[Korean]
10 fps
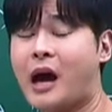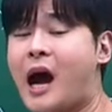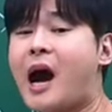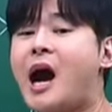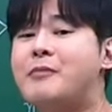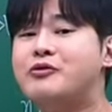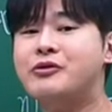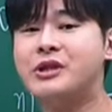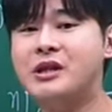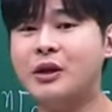
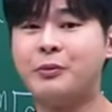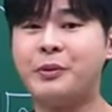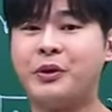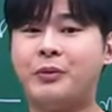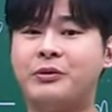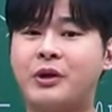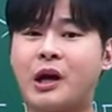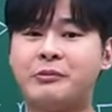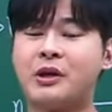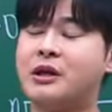아무 이해도 필요 없는데
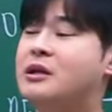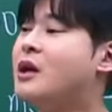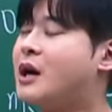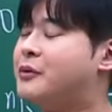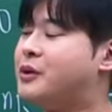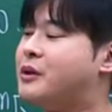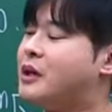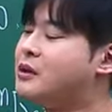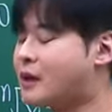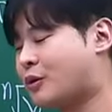갑자기 이해가 안
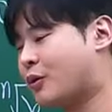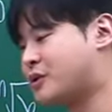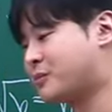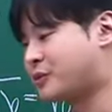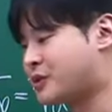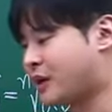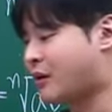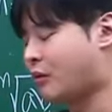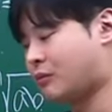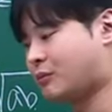되는데 일단 거기서부터
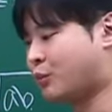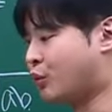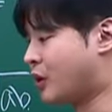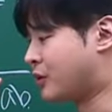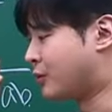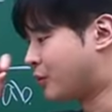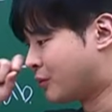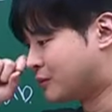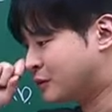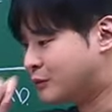제가 어? 뭐야 이거?
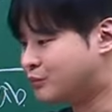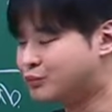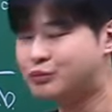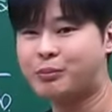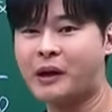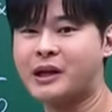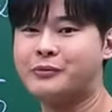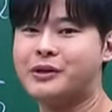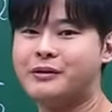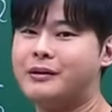말이
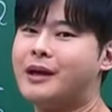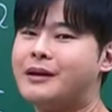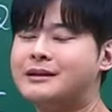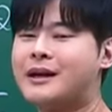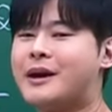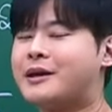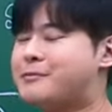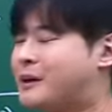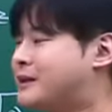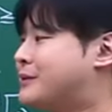안 되는데? 라는
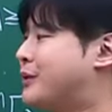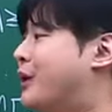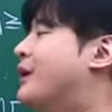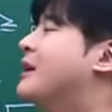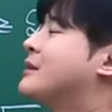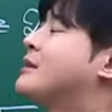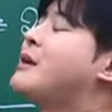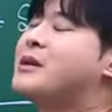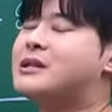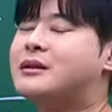생각을 받았어. 그
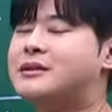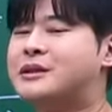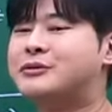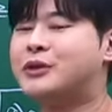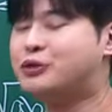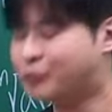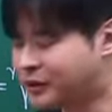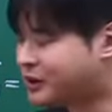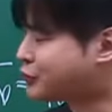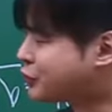다음에 이제 그 친구의 두
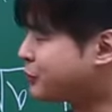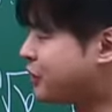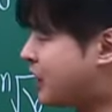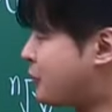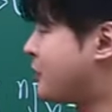번째 줄을 보니까